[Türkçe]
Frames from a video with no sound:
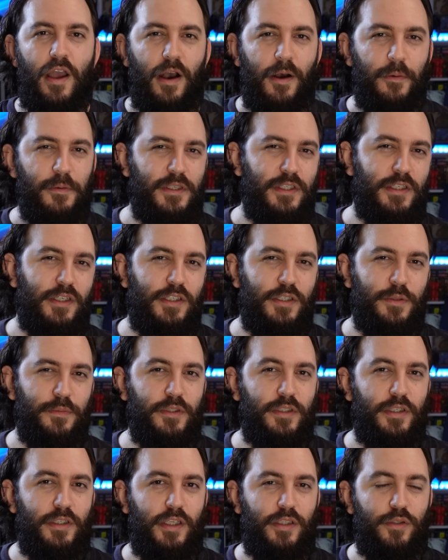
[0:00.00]
ama sıkıcı
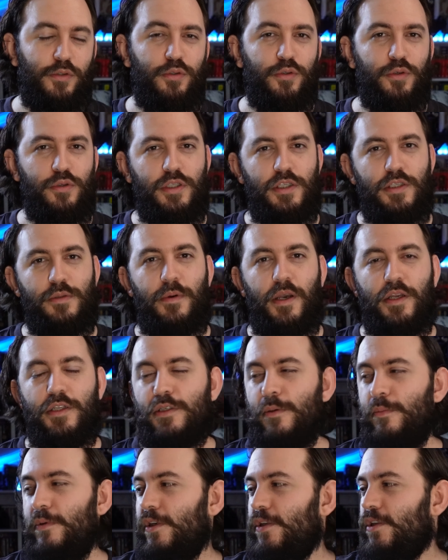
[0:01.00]
mıdır diye düşünüyorsanız
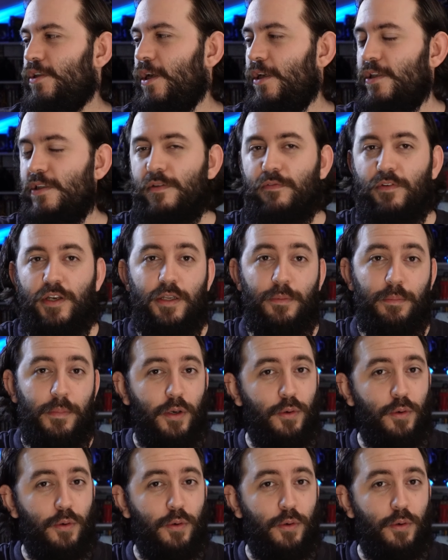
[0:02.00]
bence bir şans verin.